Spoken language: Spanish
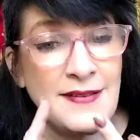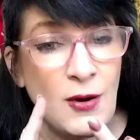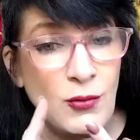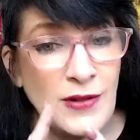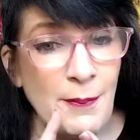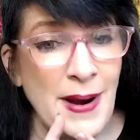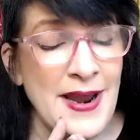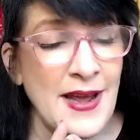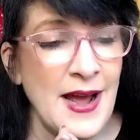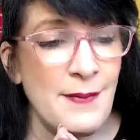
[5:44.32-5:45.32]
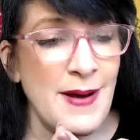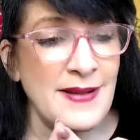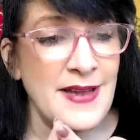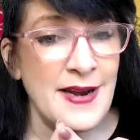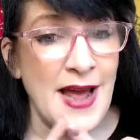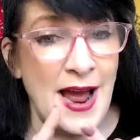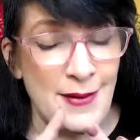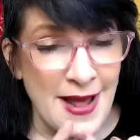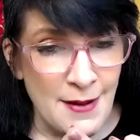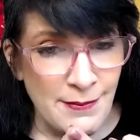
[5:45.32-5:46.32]
La segunda pareja va a ser
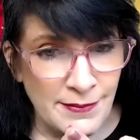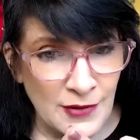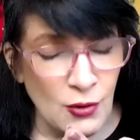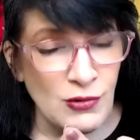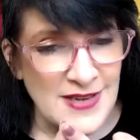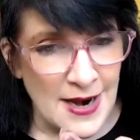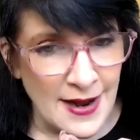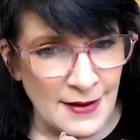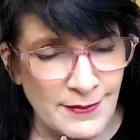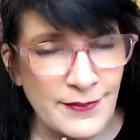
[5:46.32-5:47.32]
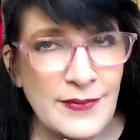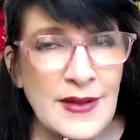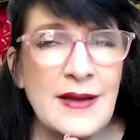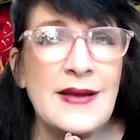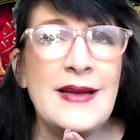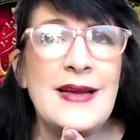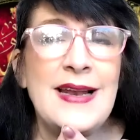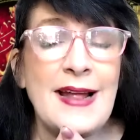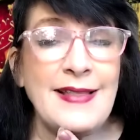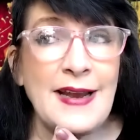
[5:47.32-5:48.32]
Abraham con Sara.
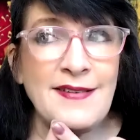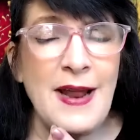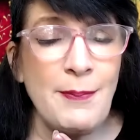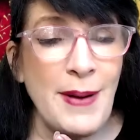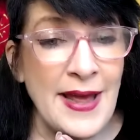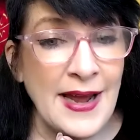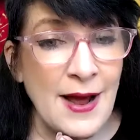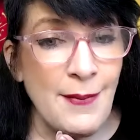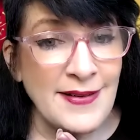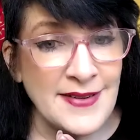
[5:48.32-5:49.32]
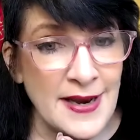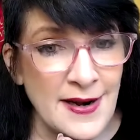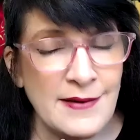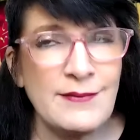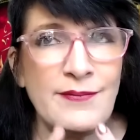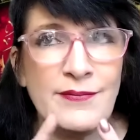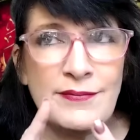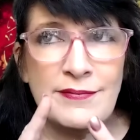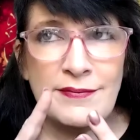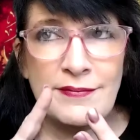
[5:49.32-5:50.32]
La tercera pareja va a ser
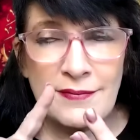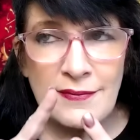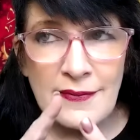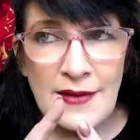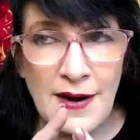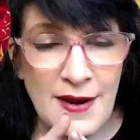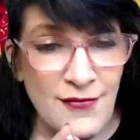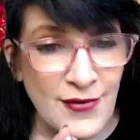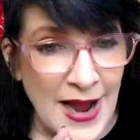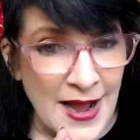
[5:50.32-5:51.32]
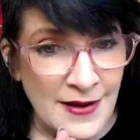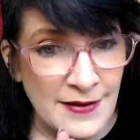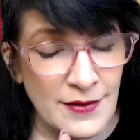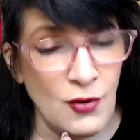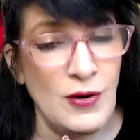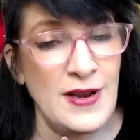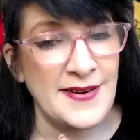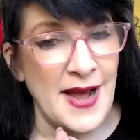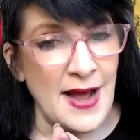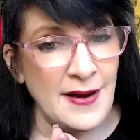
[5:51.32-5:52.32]
Rifka
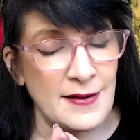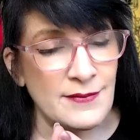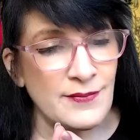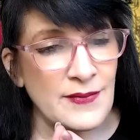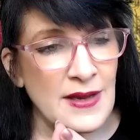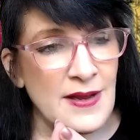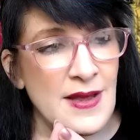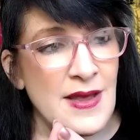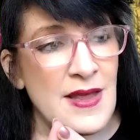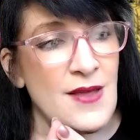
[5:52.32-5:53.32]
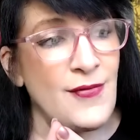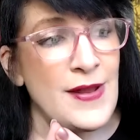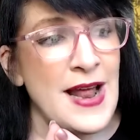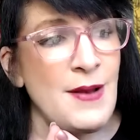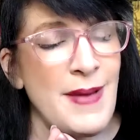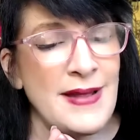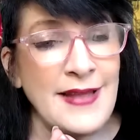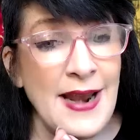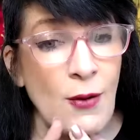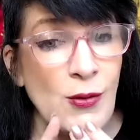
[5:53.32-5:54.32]
con Itzhak. Y
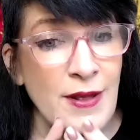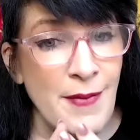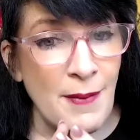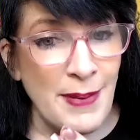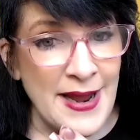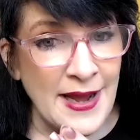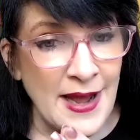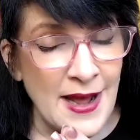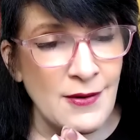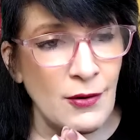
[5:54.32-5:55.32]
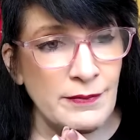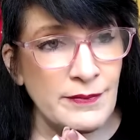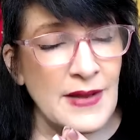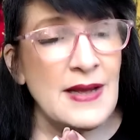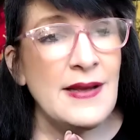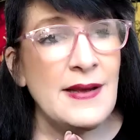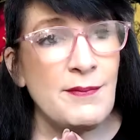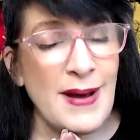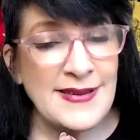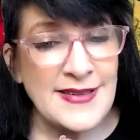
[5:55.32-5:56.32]
finalmente la última pareja
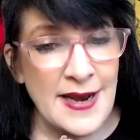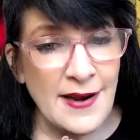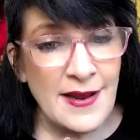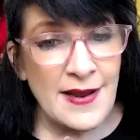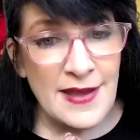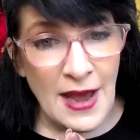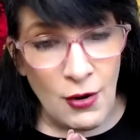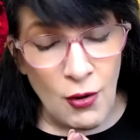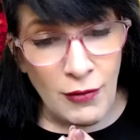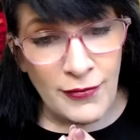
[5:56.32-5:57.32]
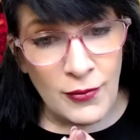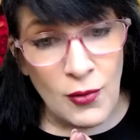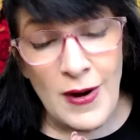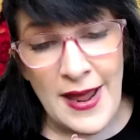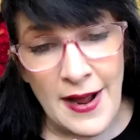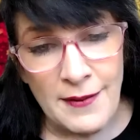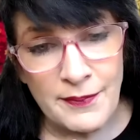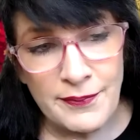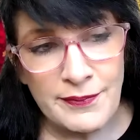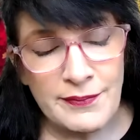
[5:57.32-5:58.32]
va a ser Jacob con
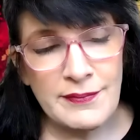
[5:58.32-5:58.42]
Lea.